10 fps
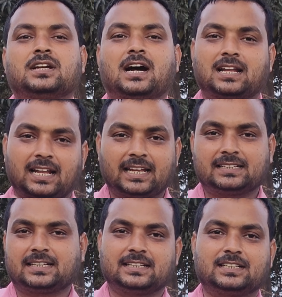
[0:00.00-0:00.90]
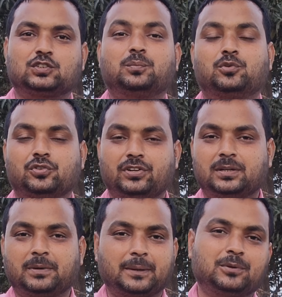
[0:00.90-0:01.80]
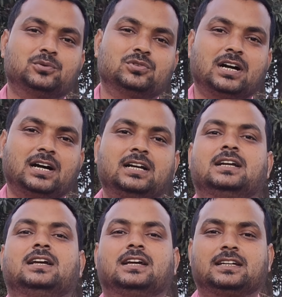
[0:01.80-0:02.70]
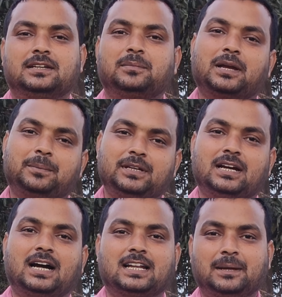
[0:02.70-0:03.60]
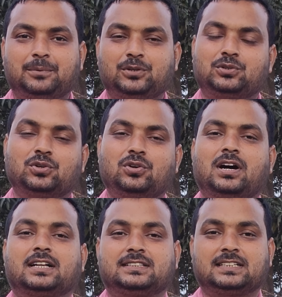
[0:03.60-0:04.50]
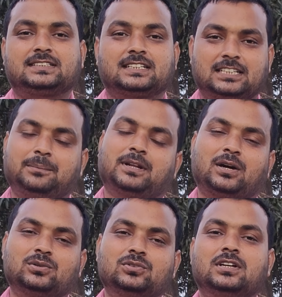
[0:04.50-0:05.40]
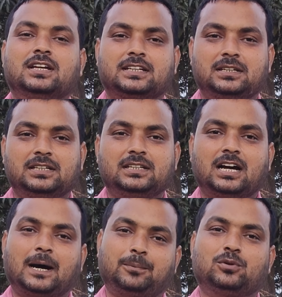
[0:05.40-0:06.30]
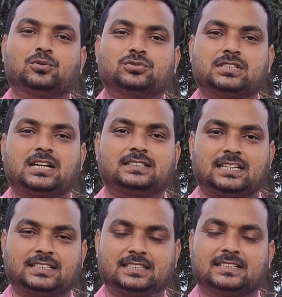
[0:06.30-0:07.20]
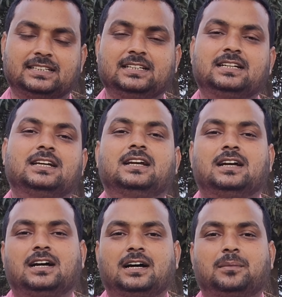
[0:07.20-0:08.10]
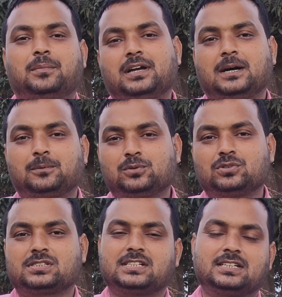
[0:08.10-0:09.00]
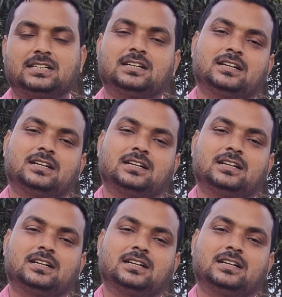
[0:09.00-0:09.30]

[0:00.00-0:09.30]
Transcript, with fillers: अगर लाइक करेंगे तो मोटिवेट मैं भी हूँगा कि मैं भी अगला वीडियो अच्छा से अच्छा बनाऊँ कि आप लोग उसे अच्छा देखें मैं आप लोगों से